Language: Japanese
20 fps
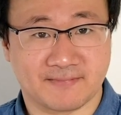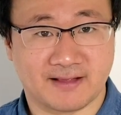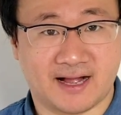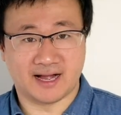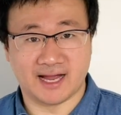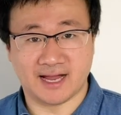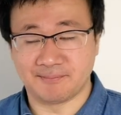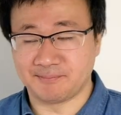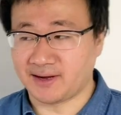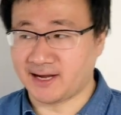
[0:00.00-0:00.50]

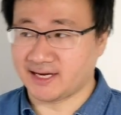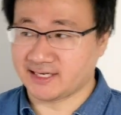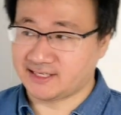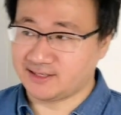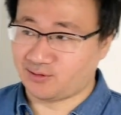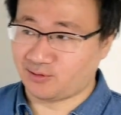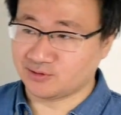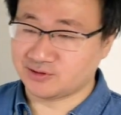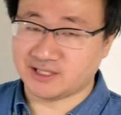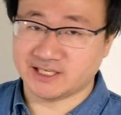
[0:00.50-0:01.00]
はい、まあ
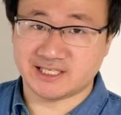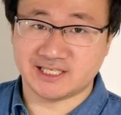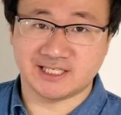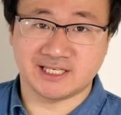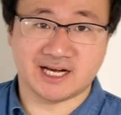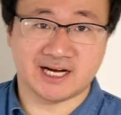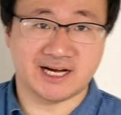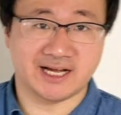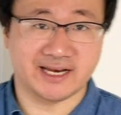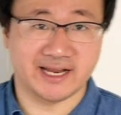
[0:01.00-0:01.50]
基本的
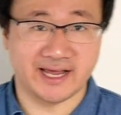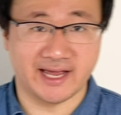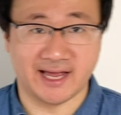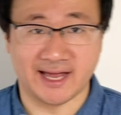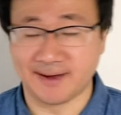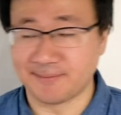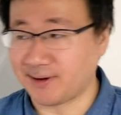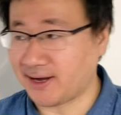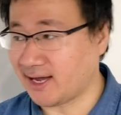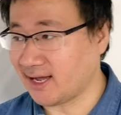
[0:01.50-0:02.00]
になんか
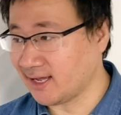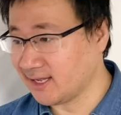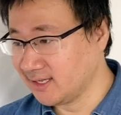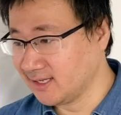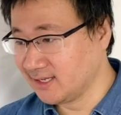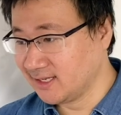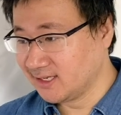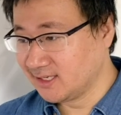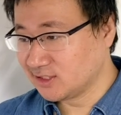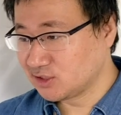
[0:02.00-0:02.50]
ね、ま
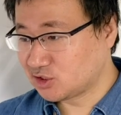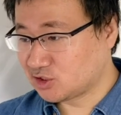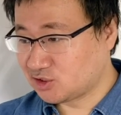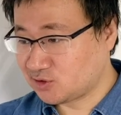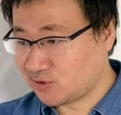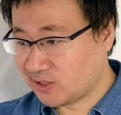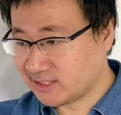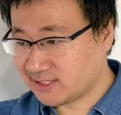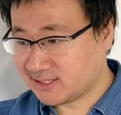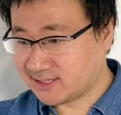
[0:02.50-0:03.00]
あ、
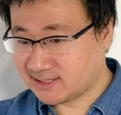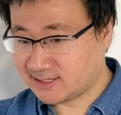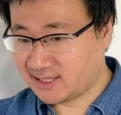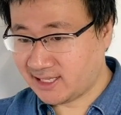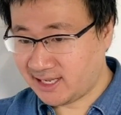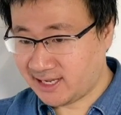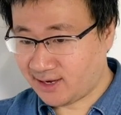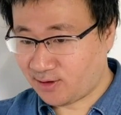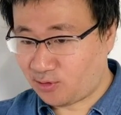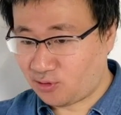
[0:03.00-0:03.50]
座っ
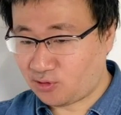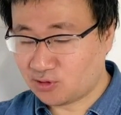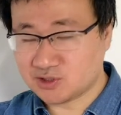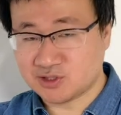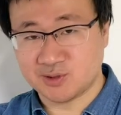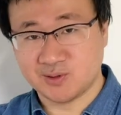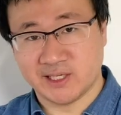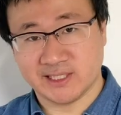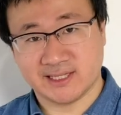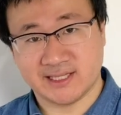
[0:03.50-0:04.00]
て、ここ
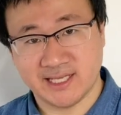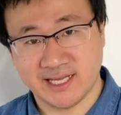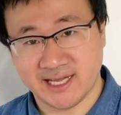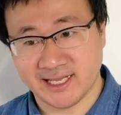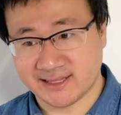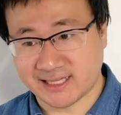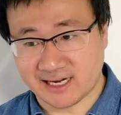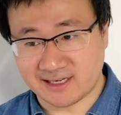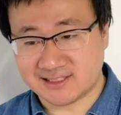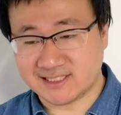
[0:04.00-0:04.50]
座っ
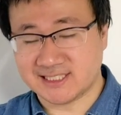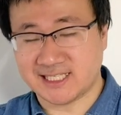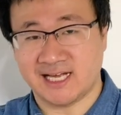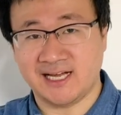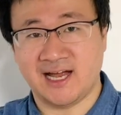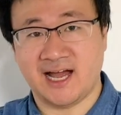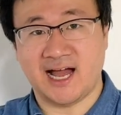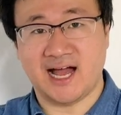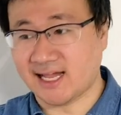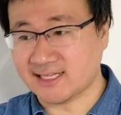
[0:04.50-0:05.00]
て、たくさ
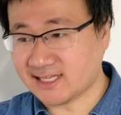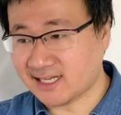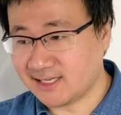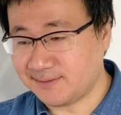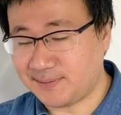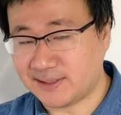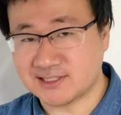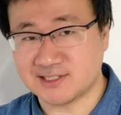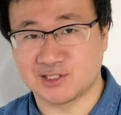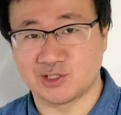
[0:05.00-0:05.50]
ん当た
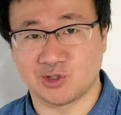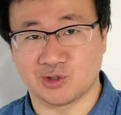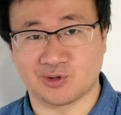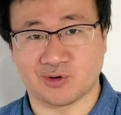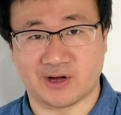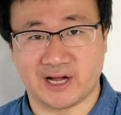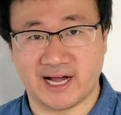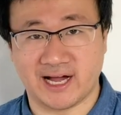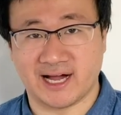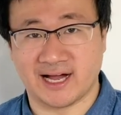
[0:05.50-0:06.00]
りますよ
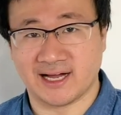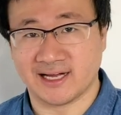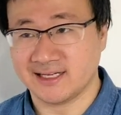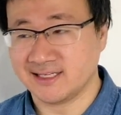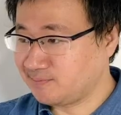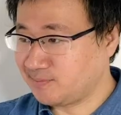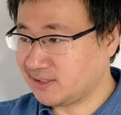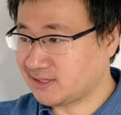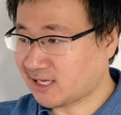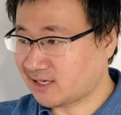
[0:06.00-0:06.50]
とか、
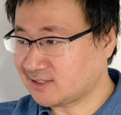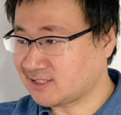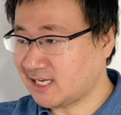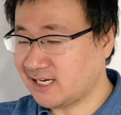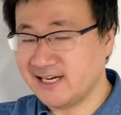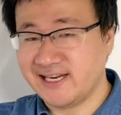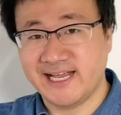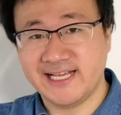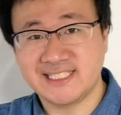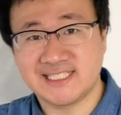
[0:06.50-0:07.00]
まあ、たく
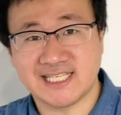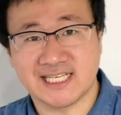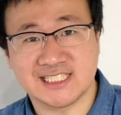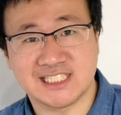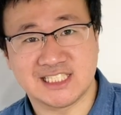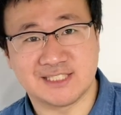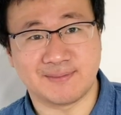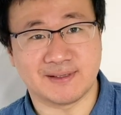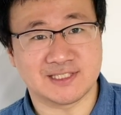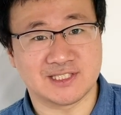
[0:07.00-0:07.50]
さん連
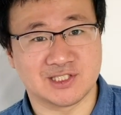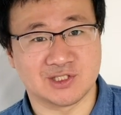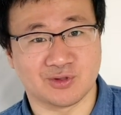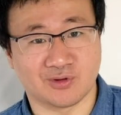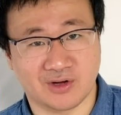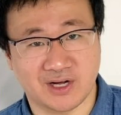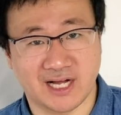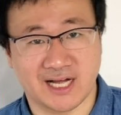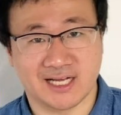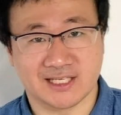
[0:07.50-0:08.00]
チャンしますよ
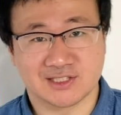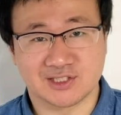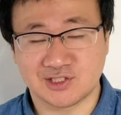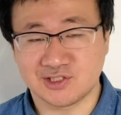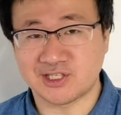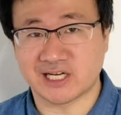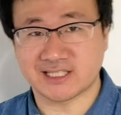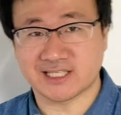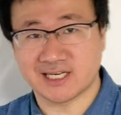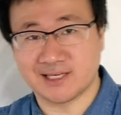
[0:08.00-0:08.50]
とか、
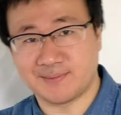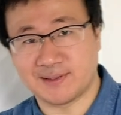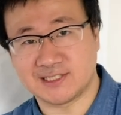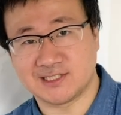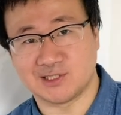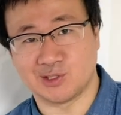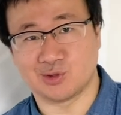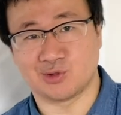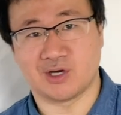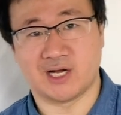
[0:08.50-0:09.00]
すぐ当たりま
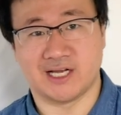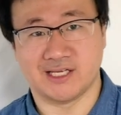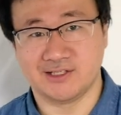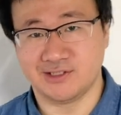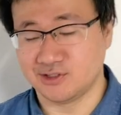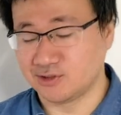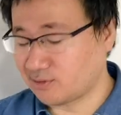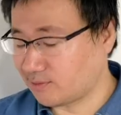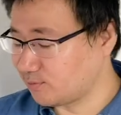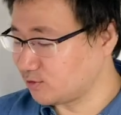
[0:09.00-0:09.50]
すよとかい
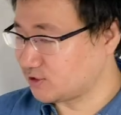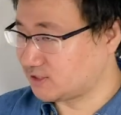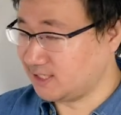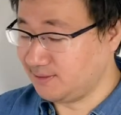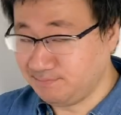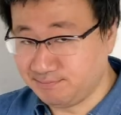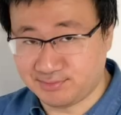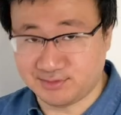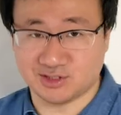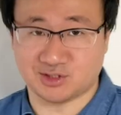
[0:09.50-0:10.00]
うのも
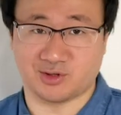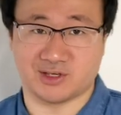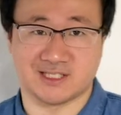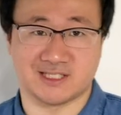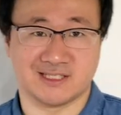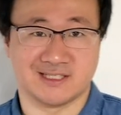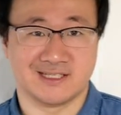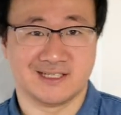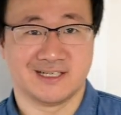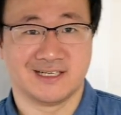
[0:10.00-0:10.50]
全部嘘で
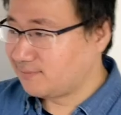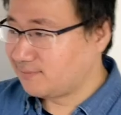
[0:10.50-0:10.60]
す。